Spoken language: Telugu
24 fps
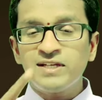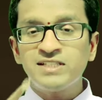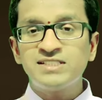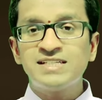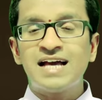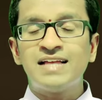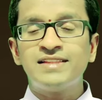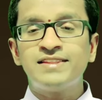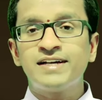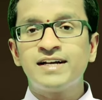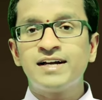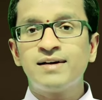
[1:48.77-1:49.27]
మీ
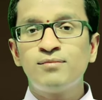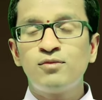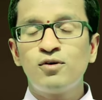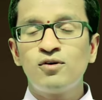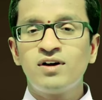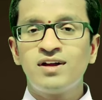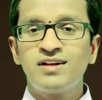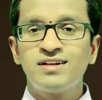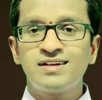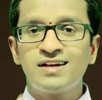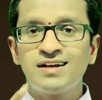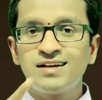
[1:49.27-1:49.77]

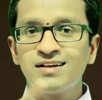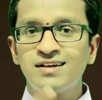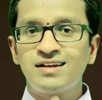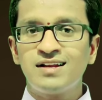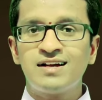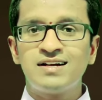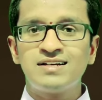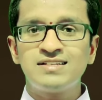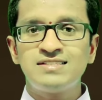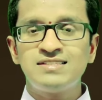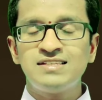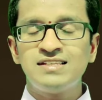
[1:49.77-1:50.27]
జాతకంలో కనుక
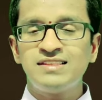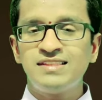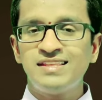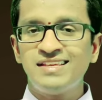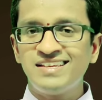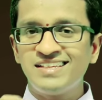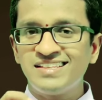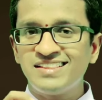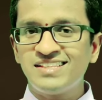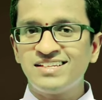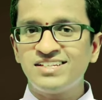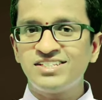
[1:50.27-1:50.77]

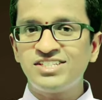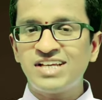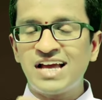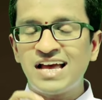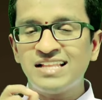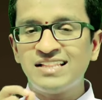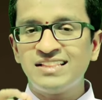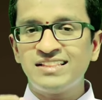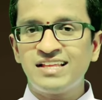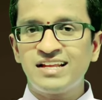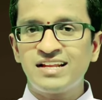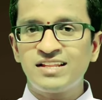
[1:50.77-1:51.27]
గ్రహస్థితి దశ
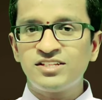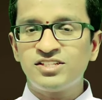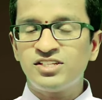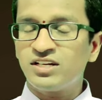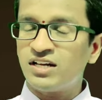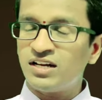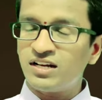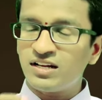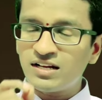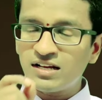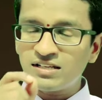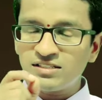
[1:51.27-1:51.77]
అంతర్దశ
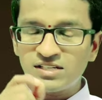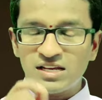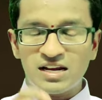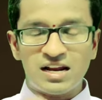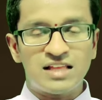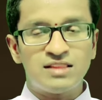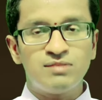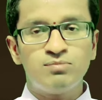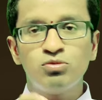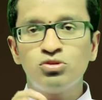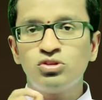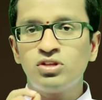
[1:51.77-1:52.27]
కనుక
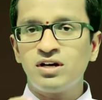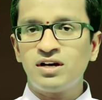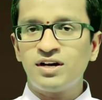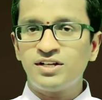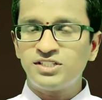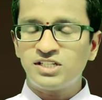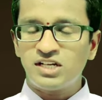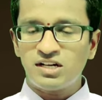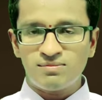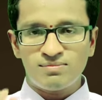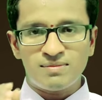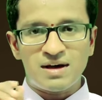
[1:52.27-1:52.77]
చాలా
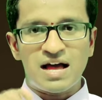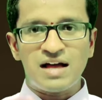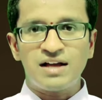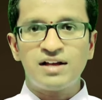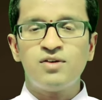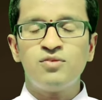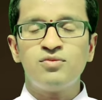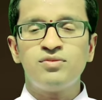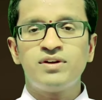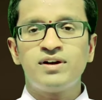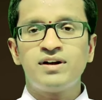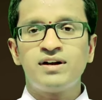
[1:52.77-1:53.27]
అద్భుతంగా చాలా
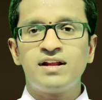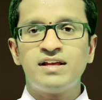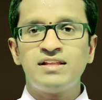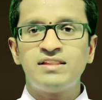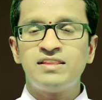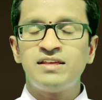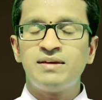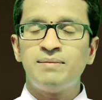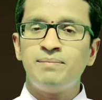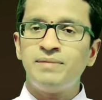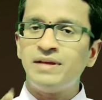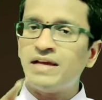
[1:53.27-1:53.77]
బాగా
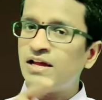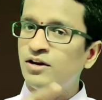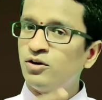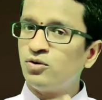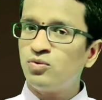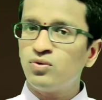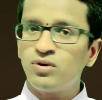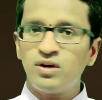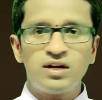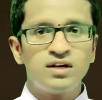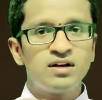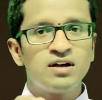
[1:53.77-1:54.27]
ఉన్నట్లయితే మీ
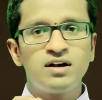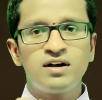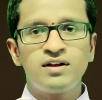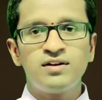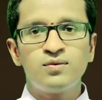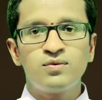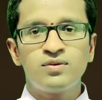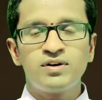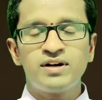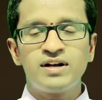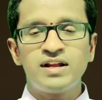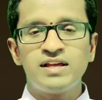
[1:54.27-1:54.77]
అనుకూలంగా
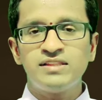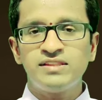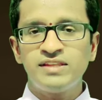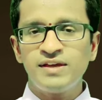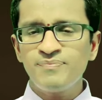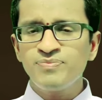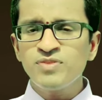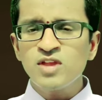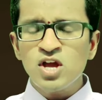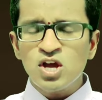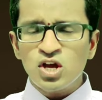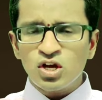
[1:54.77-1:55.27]

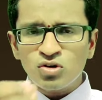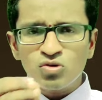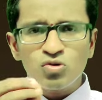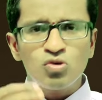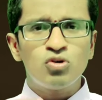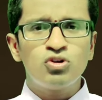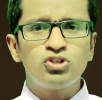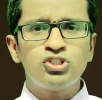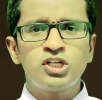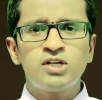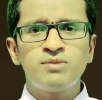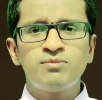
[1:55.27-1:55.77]
కనుకున్నట్లయితే
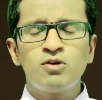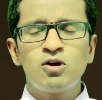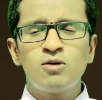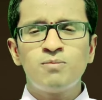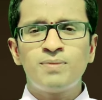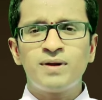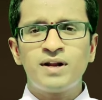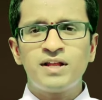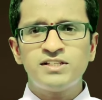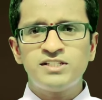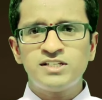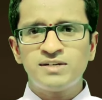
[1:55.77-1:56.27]
గోచరం
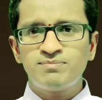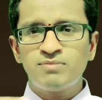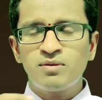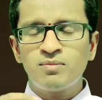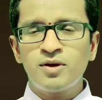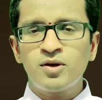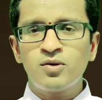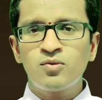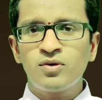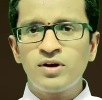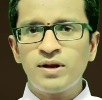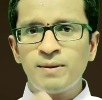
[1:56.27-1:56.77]
లోపల
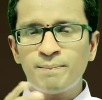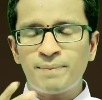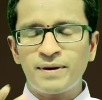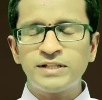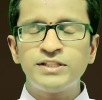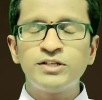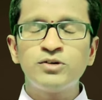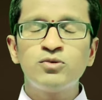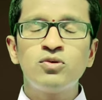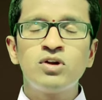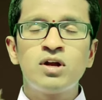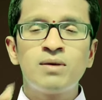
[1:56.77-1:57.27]
చెప్పబోయే కొన్ని
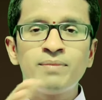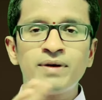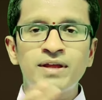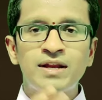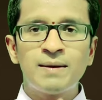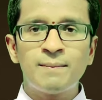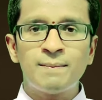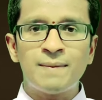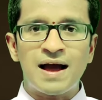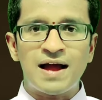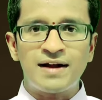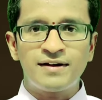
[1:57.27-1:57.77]

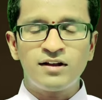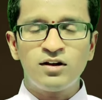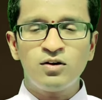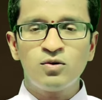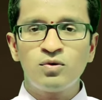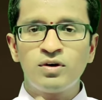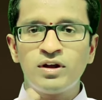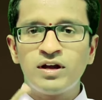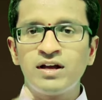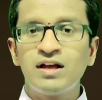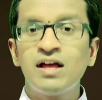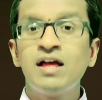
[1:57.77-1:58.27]
ప్రతికూలమైన
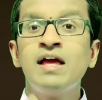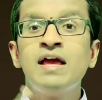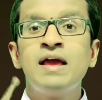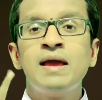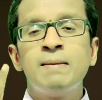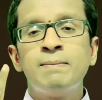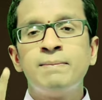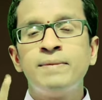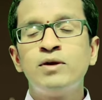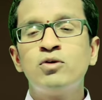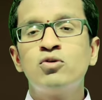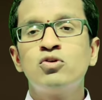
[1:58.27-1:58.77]
మాటలు కూడా
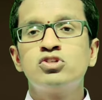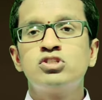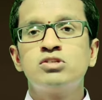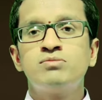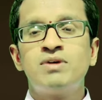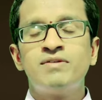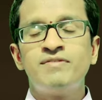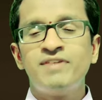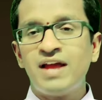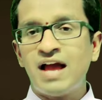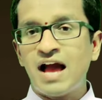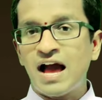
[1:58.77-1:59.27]

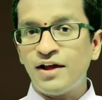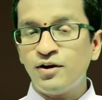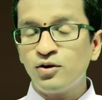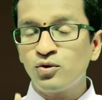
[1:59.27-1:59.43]
మీకోసం అవి